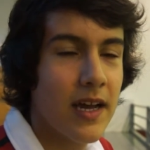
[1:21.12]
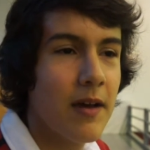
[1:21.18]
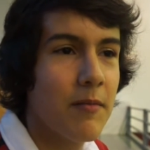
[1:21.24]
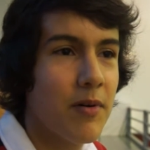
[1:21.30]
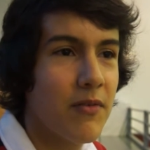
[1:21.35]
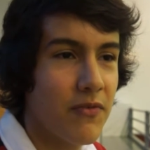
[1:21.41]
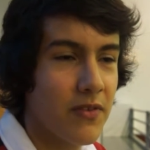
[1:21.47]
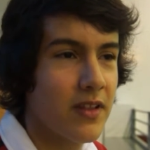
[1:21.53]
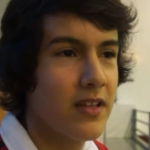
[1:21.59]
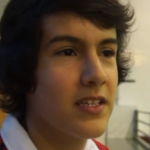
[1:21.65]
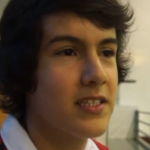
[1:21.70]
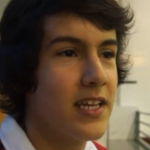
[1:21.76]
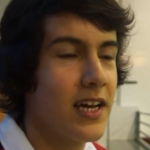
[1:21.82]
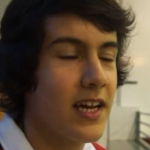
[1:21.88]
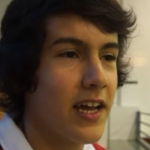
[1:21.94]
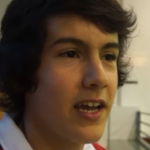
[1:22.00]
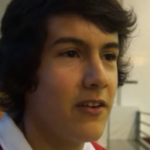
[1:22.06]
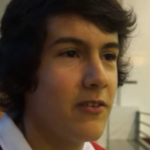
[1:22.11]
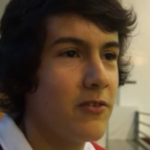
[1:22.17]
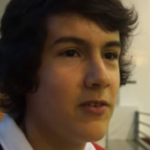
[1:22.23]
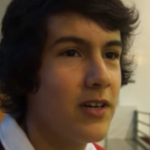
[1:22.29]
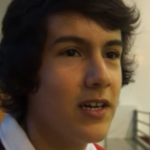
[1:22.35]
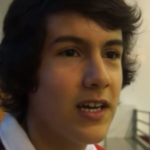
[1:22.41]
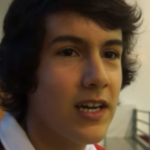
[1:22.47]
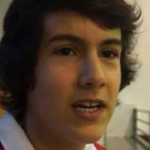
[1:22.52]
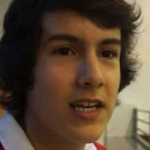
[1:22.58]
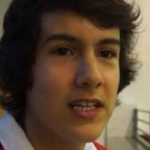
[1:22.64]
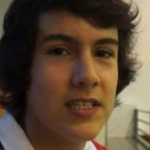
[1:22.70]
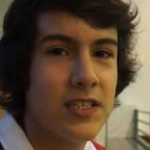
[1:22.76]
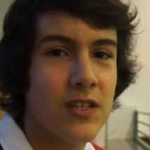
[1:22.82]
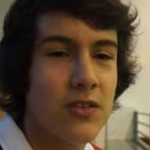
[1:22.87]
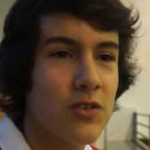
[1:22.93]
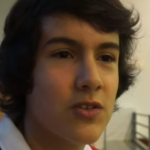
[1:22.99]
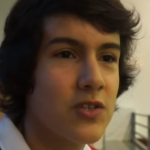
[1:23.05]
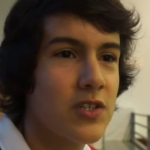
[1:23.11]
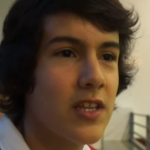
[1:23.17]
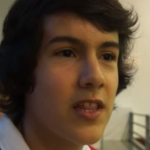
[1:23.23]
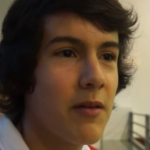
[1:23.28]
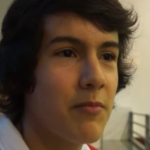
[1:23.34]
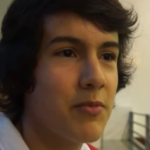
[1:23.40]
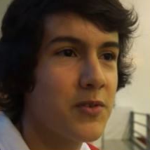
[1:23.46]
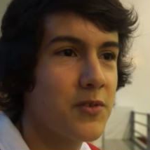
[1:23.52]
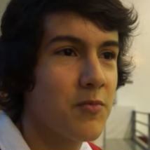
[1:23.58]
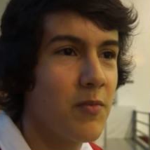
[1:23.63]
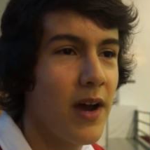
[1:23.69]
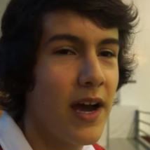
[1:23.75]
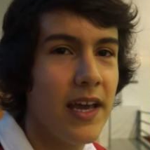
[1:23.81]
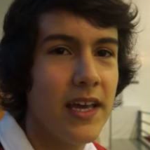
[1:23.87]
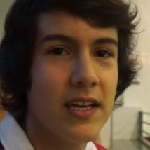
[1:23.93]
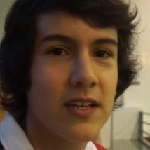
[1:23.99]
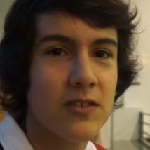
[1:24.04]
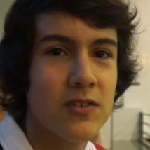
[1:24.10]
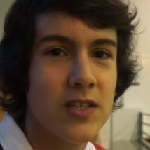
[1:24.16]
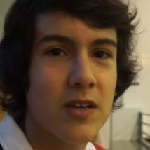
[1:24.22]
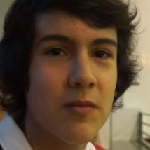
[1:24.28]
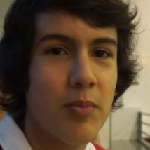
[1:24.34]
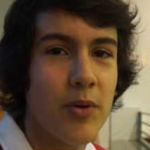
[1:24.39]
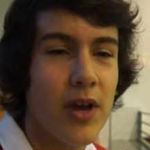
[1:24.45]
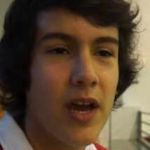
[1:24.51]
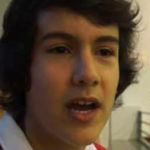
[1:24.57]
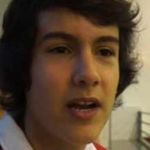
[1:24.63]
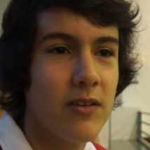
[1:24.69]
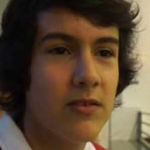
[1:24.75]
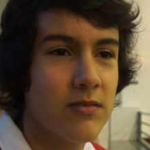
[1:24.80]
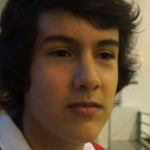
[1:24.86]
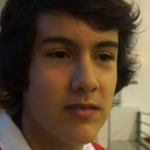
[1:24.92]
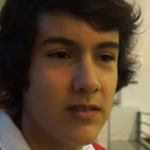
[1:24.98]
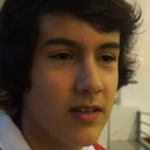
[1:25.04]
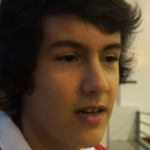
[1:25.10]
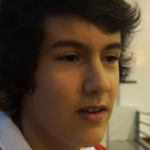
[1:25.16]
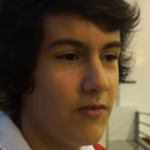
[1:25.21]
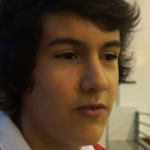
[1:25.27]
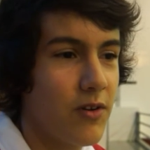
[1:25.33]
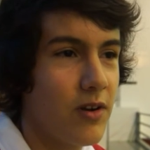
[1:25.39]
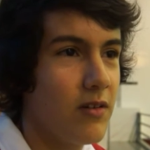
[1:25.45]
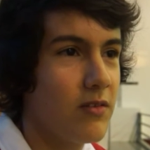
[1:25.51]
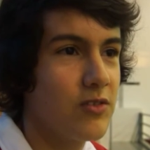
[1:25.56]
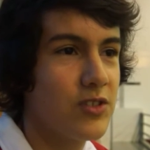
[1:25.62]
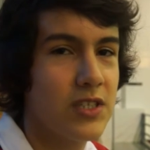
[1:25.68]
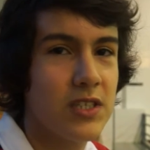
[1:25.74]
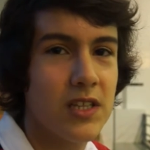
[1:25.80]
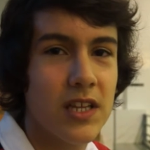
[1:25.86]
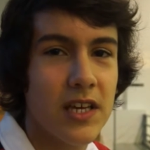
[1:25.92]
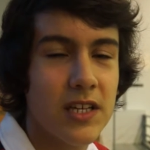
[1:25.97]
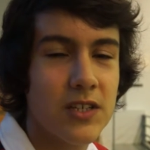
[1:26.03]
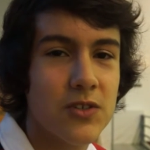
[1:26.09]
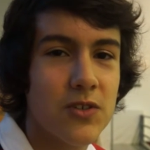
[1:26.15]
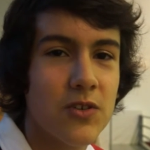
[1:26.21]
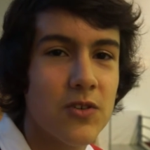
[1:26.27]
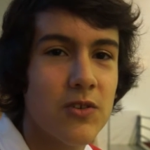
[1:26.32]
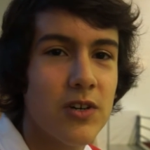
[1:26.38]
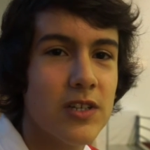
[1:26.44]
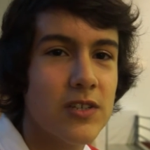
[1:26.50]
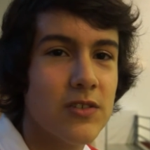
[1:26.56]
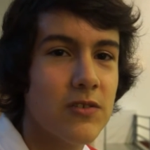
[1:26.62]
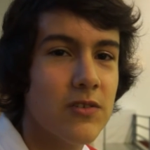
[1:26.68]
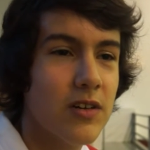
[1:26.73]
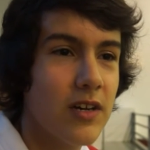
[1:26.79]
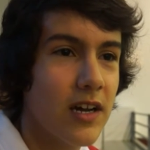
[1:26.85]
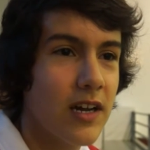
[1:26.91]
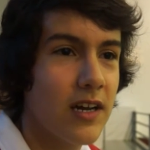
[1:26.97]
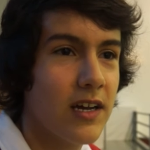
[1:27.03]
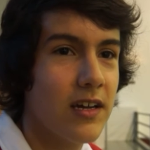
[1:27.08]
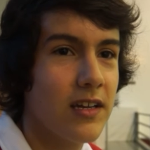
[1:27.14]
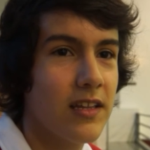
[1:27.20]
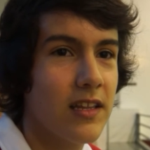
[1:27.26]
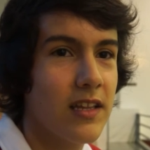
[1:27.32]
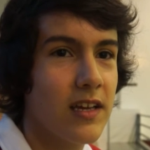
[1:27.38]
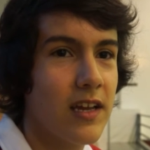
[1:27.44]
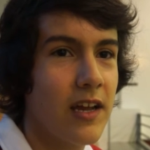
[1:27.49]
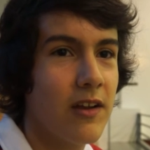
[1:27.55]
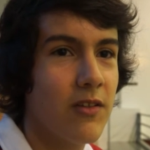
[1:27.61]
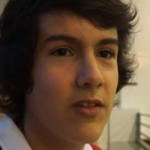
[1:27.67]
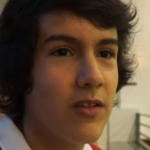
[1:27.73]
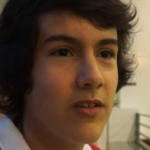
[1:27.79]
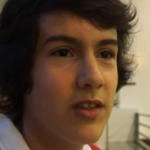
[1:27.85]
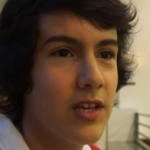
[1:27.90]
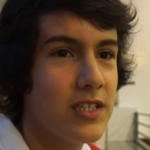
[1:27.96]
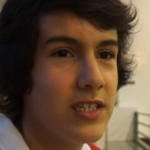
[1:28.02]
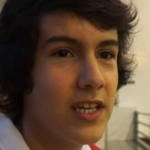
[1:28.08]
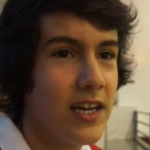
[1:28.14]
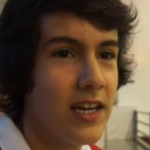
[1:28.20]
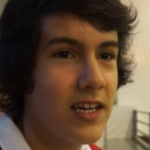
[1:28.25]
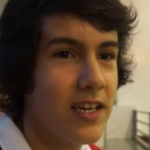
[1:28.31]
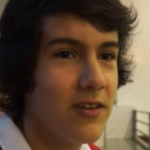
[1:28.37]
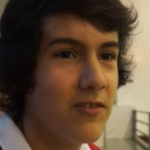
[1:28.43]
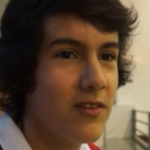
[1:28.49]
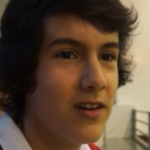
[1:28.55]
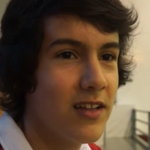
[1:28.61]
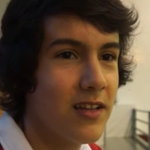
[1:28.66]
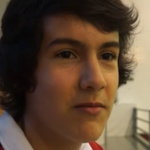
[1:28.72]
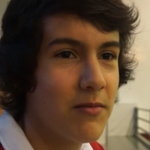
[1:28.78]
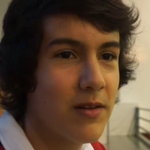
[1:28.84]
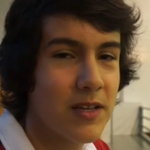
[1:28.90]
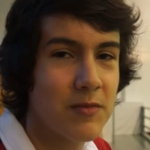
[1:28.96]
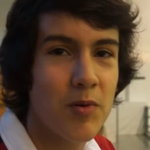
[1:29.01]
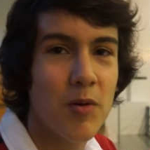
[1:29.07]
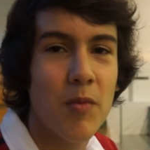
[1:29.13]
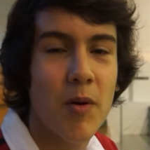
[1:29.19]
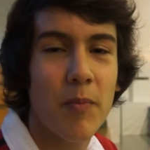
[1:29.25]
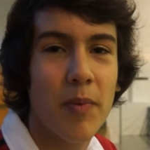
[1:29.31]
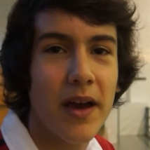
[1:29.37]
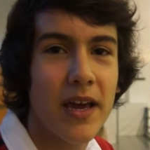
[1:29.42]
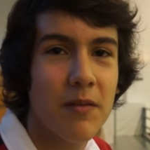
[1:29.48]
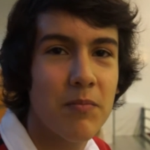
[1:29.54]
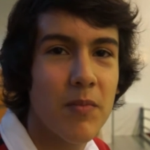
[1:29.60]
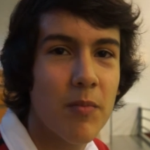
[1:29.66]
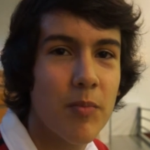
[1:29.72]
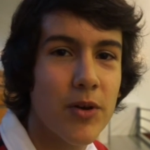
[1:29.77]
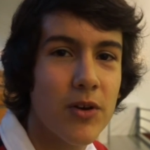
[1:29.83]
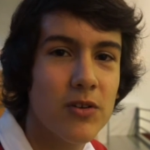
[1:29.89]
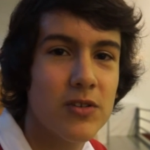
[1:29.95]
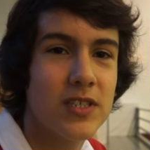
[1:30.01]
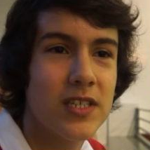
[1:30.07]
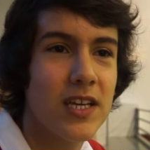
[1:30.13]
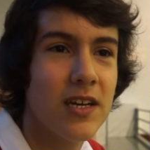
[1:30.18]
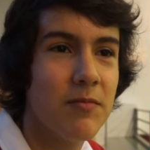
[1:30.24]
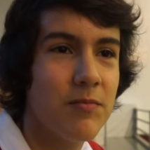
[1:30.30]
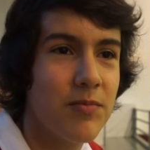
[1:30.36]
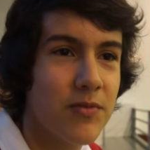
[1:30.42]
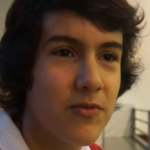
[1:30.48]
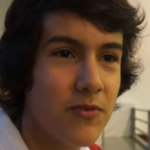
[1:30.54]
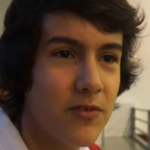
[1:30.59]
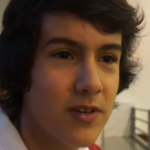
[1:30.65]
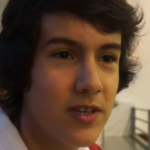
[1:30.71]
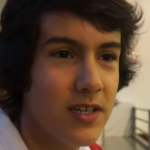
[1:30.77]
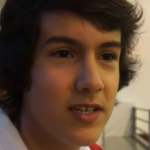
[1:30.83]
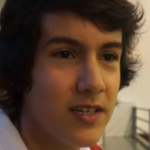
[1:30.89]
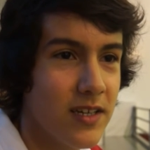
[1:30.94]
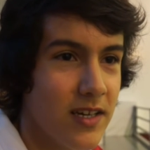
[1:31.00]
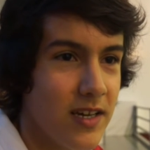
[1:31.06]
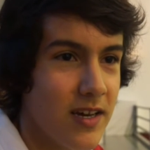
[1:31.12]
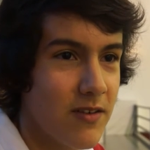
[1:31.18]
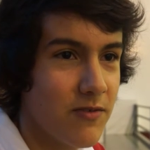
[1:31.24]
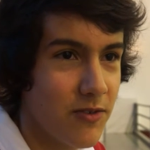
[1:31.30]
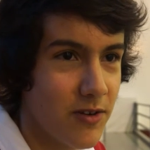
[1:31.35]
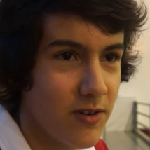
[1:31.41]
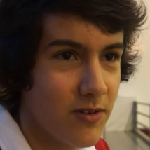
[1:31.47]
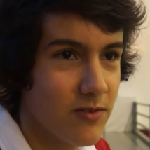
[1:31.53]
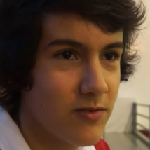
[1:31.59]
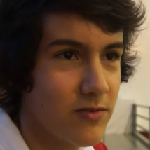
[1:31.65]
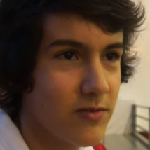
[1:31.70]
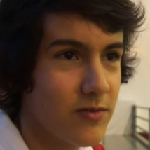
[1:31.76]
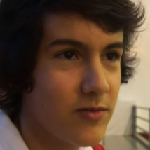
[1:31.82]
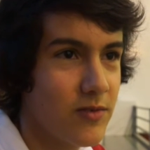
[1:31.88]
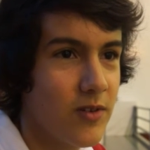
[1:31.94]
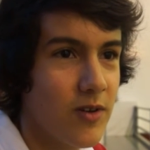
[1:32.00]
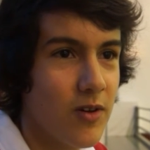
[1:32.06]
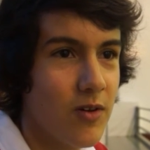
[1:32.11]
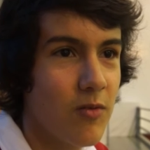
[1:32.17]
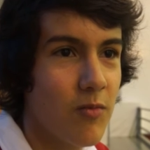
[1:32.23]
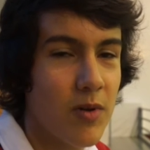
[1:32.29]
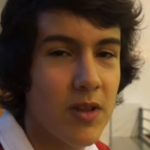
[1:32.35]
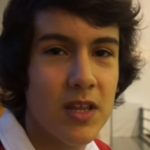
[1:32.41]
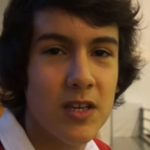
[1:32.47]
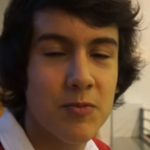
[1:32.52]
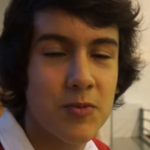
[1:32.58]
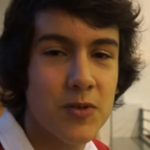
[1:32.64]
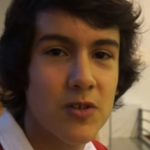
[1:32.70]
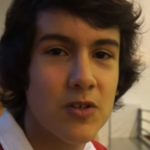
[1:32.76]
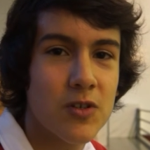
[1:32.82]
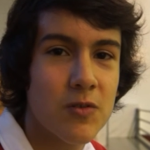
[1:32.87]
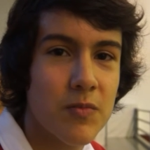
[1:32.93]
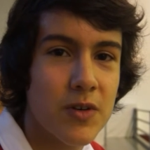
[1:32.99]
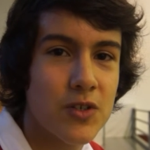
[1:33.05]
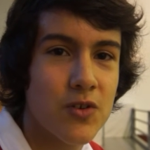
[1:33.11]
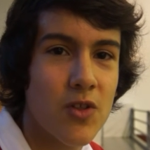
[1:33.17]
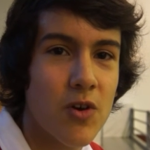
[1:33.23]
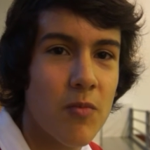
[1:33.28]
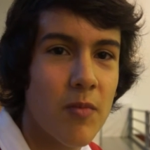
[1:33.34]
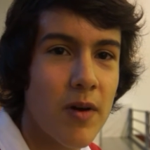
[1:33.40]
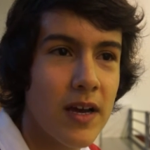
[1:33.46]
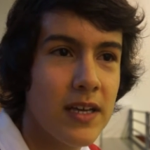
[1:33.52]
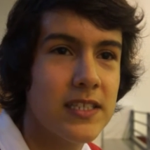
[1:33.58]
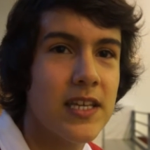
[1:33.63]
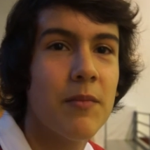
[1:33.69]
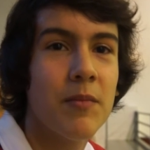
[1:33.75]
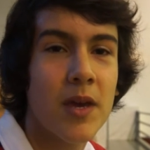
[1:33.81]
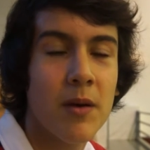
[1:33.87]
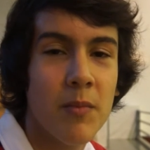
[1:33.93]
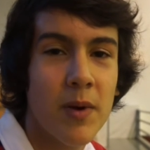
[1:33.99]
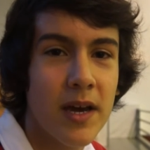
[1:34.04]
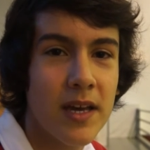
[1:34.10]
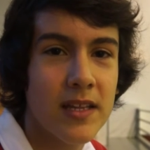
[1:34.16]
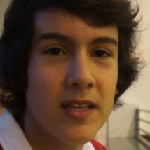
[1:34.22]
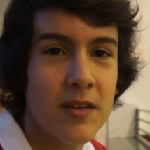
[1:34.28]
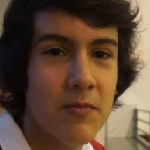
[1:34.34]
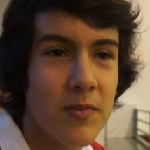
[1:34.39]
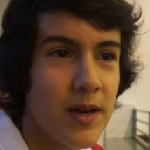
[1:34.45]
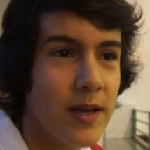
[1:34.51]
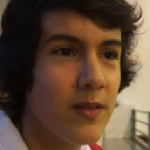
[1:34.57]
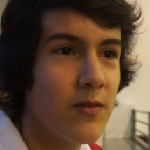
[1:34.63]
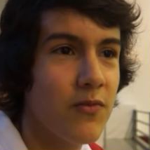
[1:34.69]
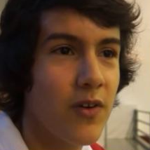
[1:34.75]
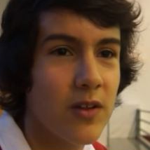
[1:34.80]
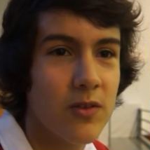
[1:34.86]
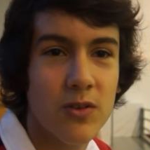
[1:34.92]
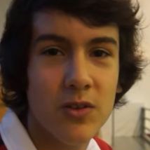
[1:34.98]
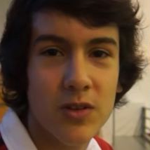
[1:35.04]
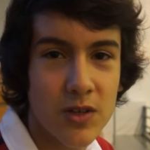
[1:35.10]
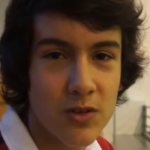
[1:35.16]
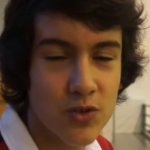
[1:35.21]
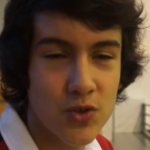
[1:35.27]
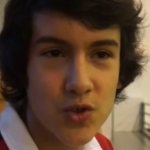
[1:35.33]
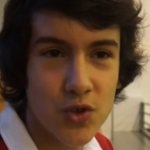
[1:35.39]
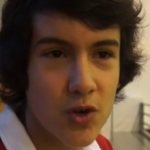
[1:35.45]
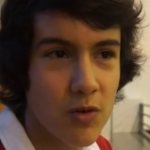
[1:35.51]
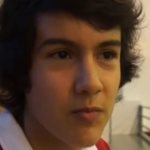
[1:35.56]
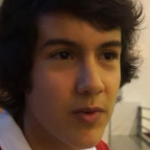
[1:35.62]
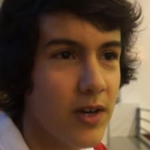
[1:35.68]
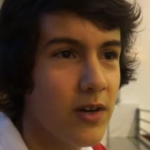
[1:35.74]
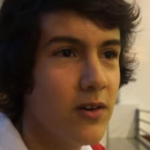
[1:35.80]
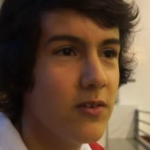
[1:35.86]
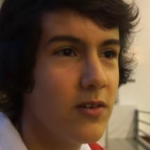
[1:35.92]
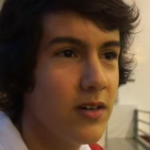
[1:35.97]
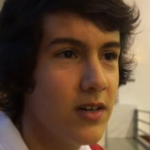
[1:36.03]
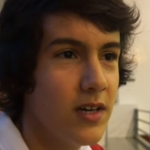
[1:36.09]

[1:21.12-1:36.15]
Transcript: Para finalizar quero agradecer a todos os adeptos do Maia que nos apoiaram foram excelentes connosco. Eh, quero deixar aqui um grande abraço para o meu pai que me apoiou sempre, foi, foi um, uma das pessoas que me ajudou mais, a minha mãe também, não faltou nenhum jogo meu.